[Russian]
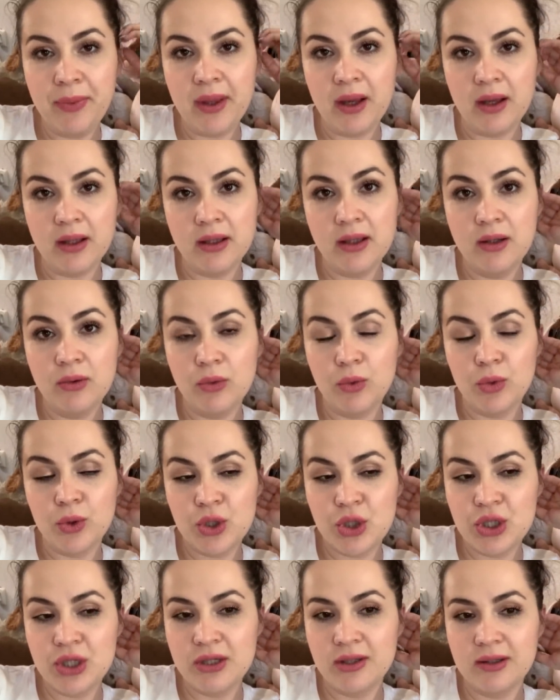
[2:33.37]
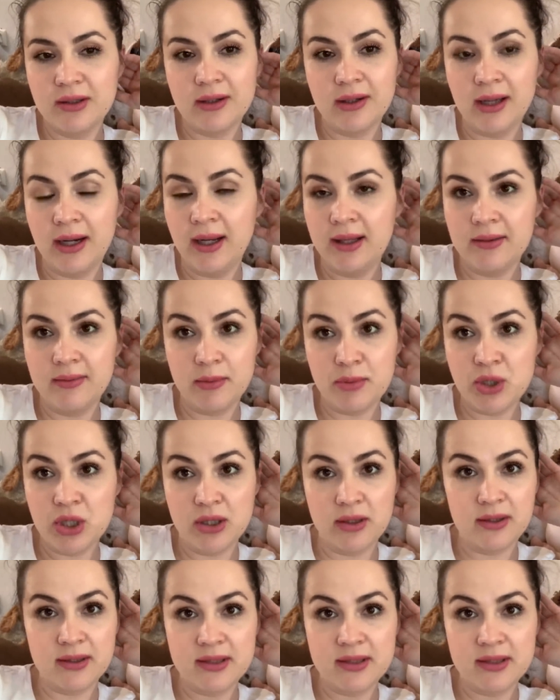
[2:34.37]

они очень горят вообще как